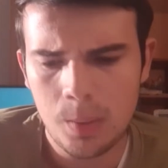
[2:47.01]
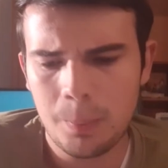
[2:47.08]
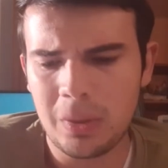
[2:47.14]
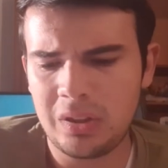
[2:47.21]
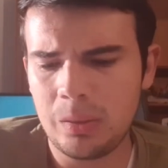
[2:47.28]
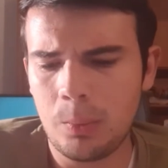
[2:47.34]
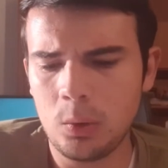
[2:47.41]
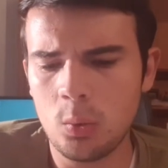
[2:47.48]

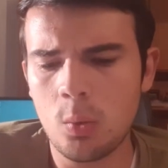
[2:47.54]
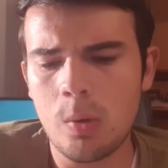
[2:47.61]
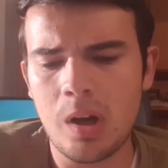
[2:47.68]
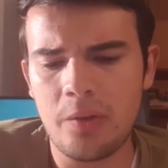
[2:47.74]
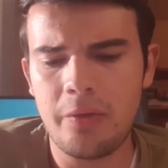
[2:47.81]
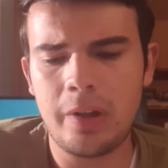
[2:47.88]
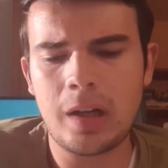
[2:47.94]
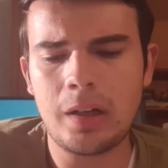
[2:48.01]
Passiamo dunque
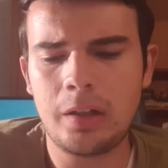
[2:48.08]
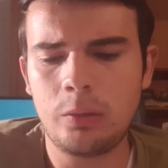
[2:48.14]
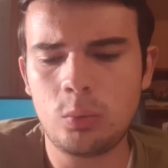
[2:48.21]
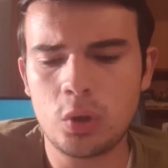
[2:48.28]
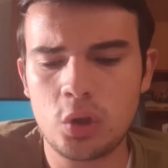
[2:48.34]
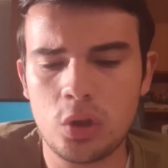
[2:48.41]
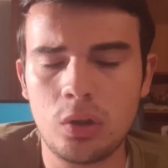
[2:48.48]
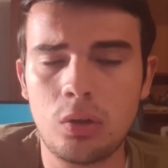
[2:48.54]
alla finale di
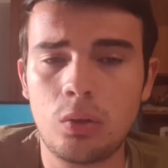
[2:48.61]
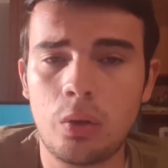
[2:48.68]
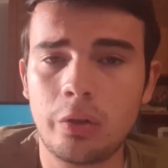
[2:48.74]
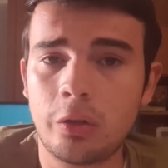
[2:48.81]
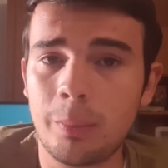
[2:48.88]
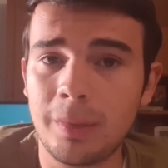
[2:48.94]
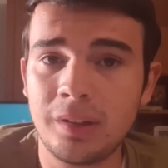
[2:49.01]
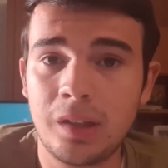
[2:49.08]
200
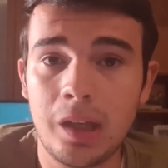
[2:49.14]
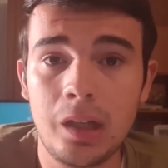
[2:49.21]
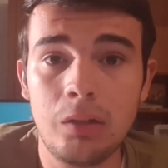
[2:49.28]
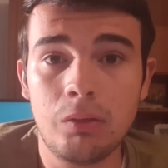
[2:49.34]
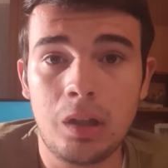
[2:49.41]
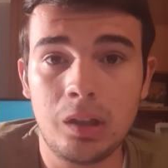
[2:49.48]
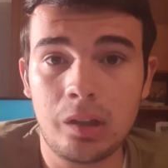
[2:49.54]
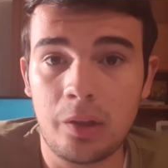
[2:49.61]
dorso maschile,
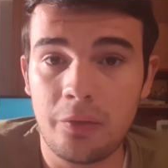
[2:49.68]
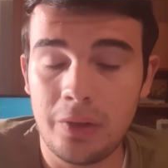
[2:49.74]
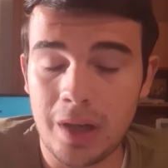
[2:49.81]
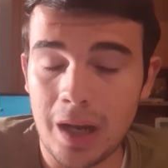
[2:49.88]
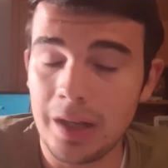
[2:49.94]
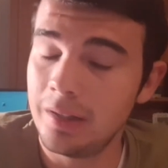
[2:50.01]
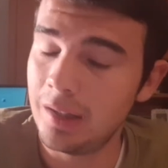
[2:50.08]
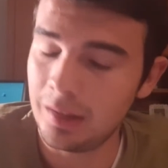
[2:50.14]
un'altra
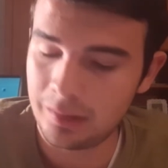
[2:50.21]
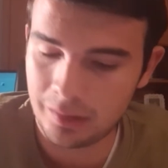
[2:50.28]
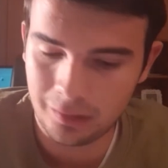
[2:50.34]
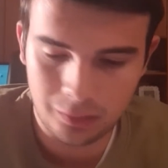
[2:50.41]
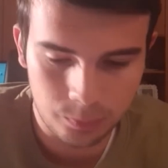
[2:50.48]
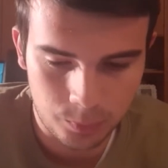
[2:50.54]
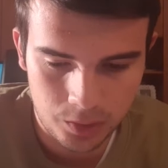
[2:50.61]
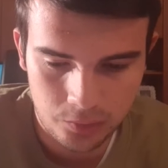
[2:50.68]
finale di
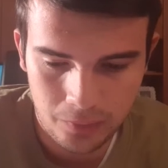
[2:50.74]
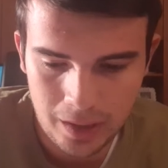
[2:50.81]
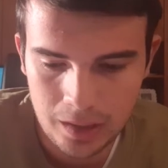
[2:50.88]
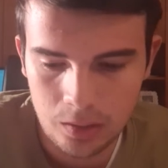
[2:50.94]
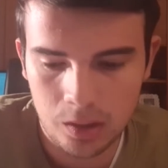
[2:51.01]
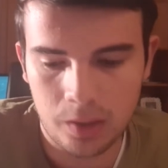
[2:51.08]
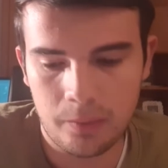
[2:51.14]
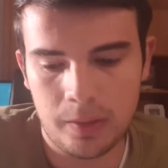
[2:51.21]
altissimo
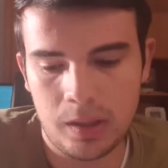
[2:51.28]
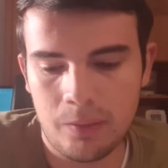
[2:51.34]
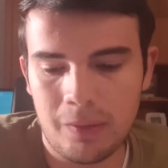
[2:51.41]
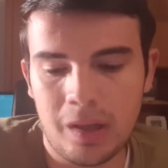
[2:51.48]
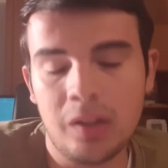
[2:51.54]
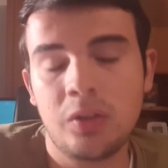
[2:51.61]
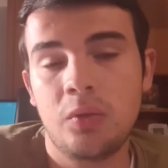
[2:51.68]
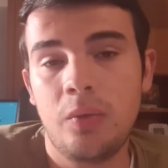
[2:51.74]
livello che
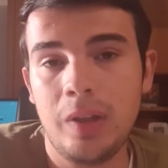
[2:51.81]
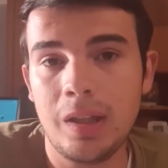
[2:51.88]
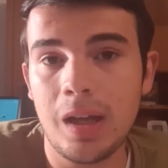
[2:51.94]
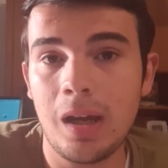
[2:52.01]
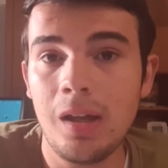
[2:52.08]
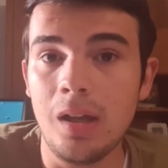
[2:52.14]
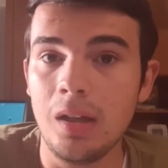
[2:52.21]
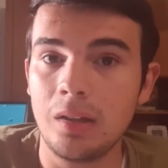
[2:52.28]
vedeva la
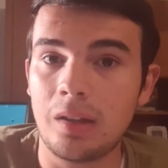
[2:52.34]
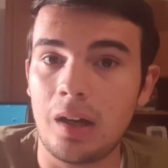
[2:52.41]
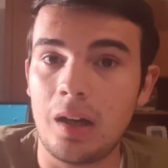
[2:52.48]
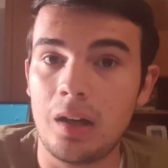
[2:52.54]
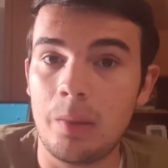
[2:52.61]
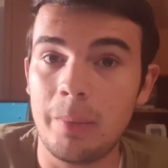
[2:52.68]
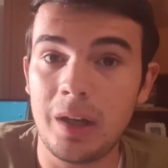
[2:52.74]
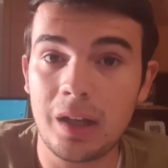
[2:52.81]
sfida tra
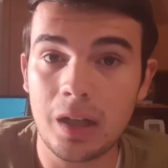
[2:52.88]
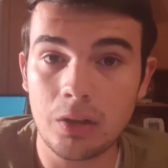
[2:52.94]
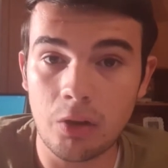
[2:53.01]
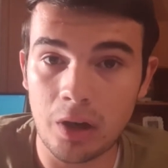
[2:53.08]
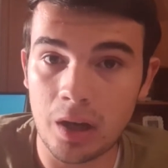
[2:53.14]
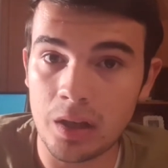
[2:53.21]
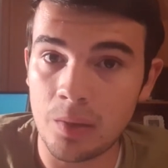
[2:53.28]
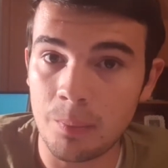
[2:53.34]

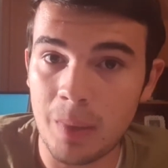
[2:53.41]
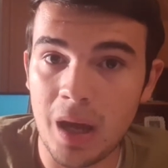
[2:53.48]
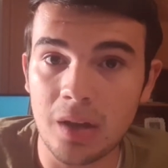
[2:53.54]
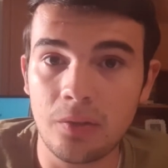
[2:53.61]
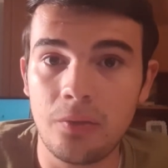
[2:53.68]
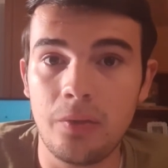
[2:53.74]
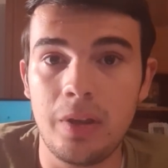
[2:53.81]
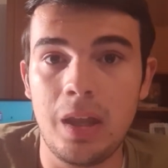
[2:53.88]
l'americano Ryan
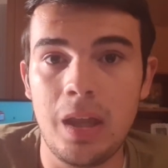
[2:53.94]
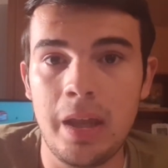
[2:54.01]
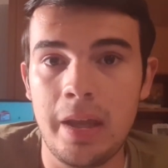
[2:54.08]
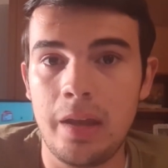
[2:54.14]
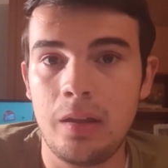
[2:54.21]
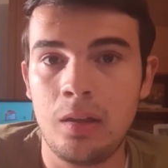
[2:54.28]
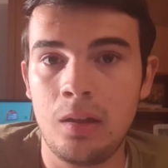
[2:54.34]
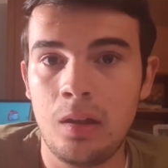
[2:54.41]
Murphy e
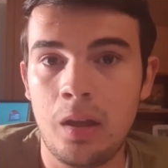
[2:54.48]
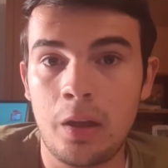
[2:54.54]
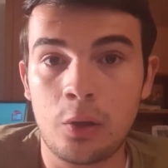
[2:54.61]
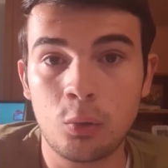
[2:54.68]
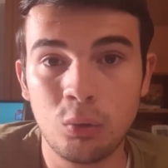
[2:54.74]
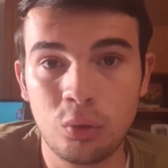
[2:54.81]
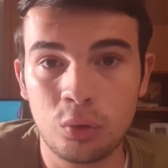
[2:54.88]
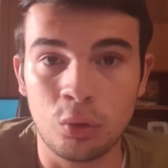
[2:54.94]
il
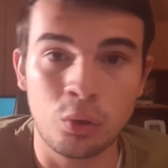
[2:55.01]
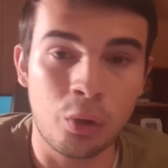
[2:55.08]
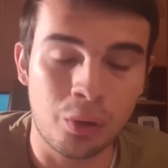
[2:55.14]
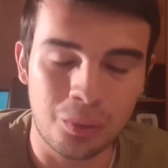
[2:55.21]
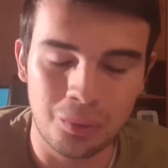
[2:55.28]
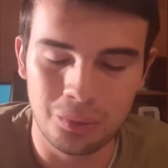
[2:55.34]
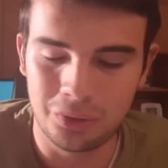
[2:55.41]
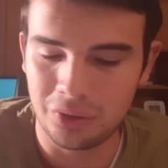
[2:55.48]
russo non
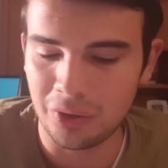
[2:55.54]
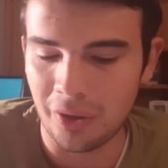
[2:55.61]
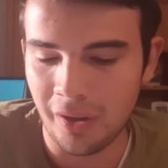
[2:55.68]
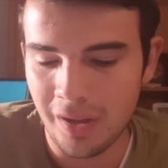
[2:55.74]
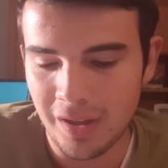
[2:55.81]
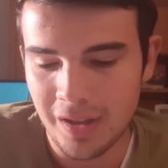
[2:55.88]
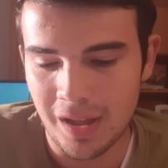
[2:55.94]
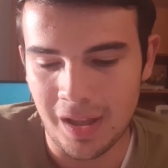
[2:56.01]

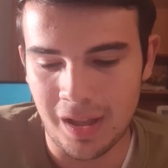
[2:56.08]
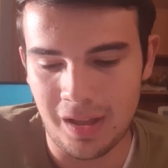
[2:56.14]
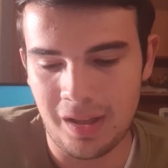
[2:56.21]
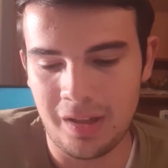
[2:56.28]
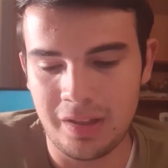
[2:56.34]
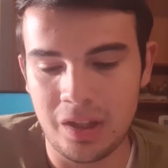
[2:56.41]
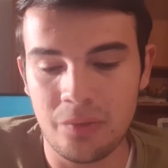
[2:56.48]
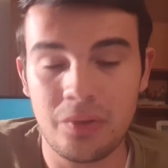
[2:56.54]
russo
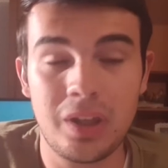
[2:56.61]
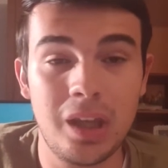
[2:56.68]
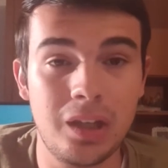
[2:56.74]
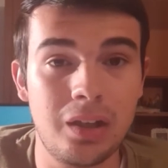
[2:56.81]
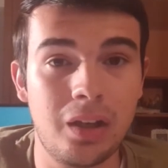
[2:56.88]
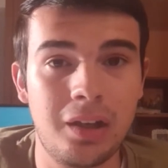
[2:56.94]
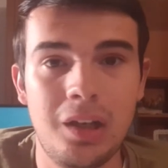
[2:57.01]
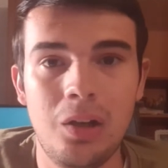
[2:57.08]
eh,
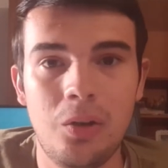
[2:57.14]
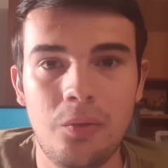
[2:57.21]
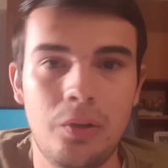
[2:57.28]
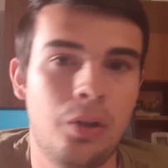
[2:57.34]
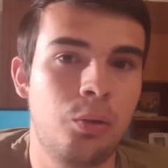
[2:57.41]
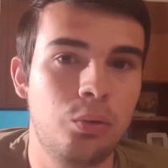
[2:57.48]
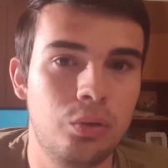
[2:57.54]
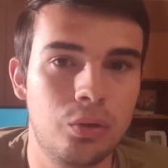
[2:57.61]
Yevgeny
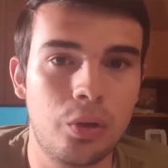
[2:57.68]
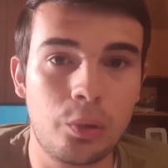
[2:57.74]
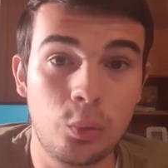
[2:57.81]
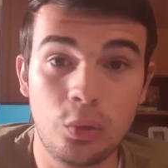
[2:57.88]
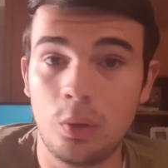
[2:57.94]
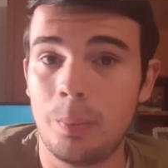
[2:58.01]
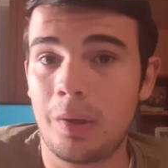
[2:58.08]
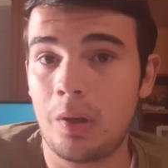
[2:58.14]
Rilov, russo non
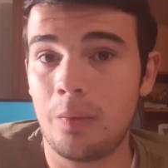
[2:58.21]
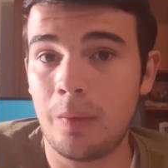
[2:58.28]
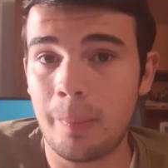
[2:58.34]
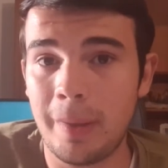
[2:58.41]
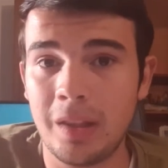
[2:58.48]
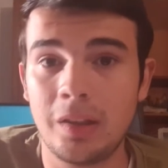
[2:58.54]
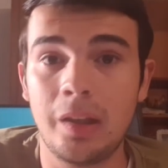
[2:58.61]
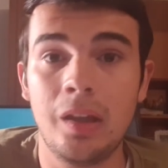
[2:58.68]
russo perché
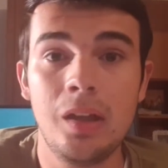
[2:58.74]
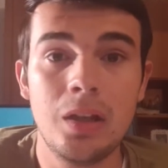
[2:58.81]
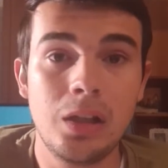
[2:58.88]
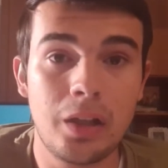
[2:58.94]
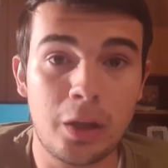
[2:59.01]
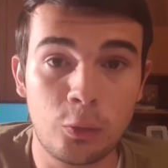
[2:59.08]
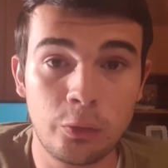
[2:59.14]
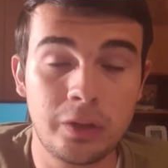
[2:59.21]
ovviamente
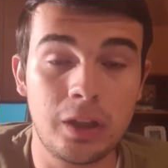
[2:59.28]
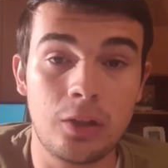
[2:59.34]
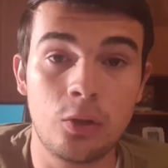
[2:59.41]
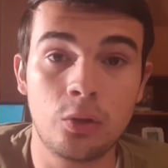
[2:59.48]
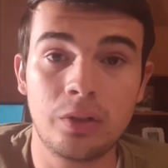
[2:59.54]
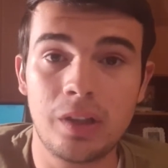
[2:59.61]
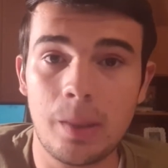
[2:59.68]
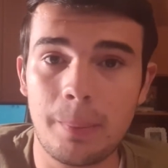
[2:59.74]
la Russia
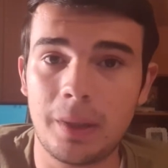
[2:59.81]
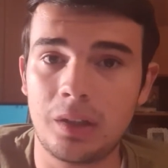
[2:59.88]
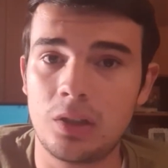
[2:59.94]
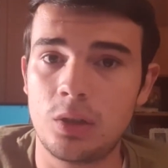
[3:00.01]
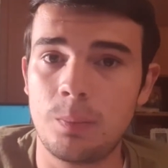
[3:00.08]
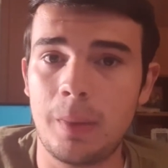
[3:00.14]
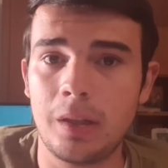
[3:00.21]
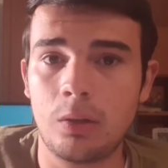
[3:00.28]
non sta
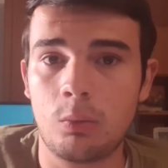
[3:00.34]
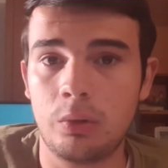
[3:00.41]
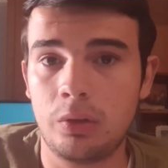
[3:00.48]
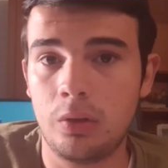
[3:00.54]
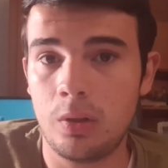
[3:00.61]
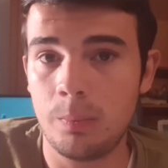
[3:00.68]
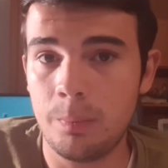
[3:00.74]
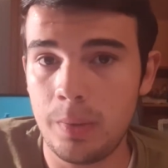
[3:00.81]
partecipando a
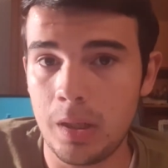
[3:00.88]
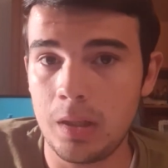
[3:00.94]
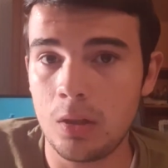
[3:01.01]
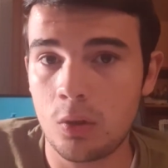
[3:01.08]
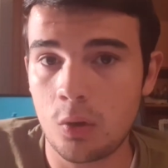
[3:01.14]
queste Olimpiadi